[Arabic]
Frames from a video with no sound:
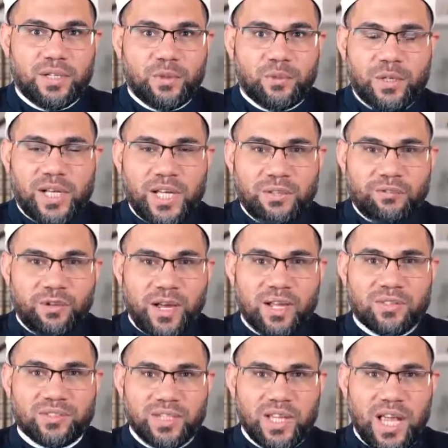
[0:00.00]
وكيف
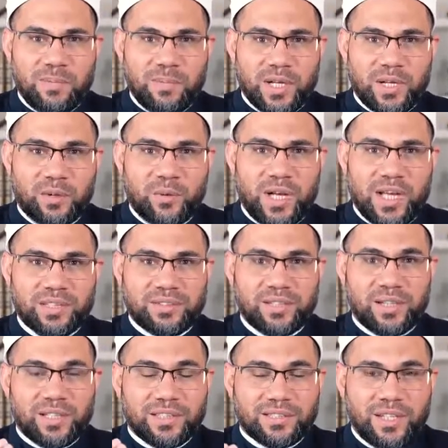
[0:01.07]
اعصي امرك وانت
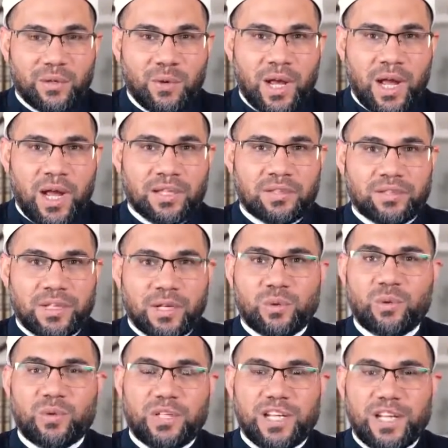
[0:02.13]
قد توعدت
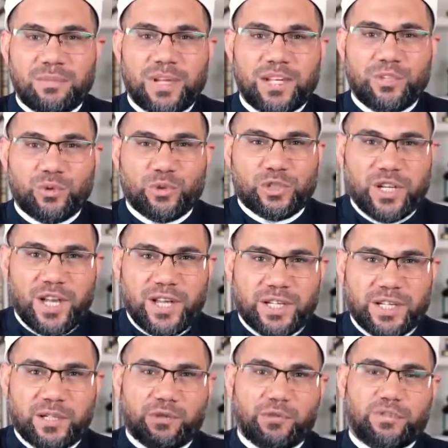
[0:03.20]
كل من
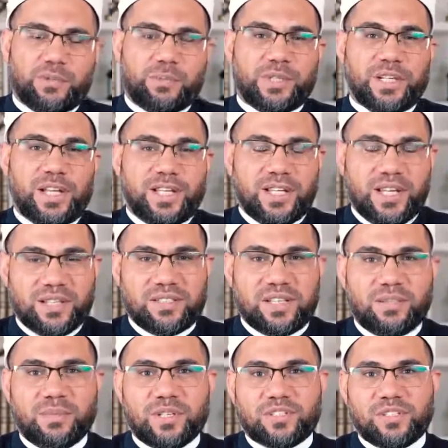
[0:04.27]
يشارك في بناء هذا
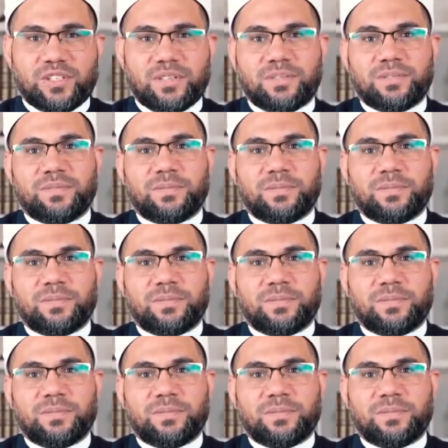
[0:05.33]
المسجد